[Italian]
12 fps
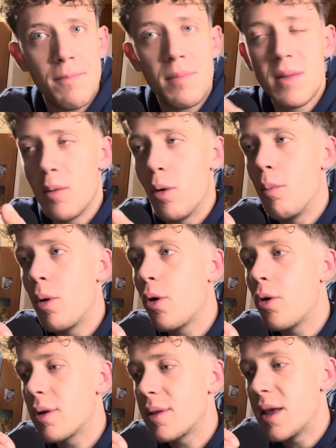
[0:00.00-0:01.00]
siamo un po'
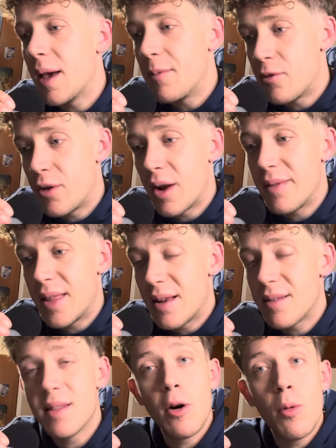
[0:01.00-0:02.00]
corti e bisognerà vedere
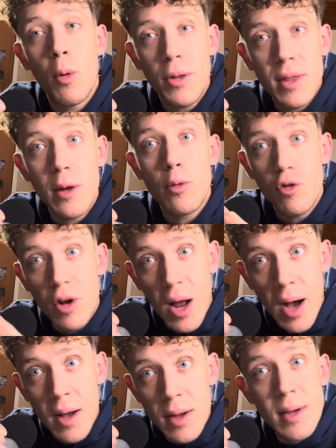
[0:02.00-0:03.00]
se Tiago Motta riuscirà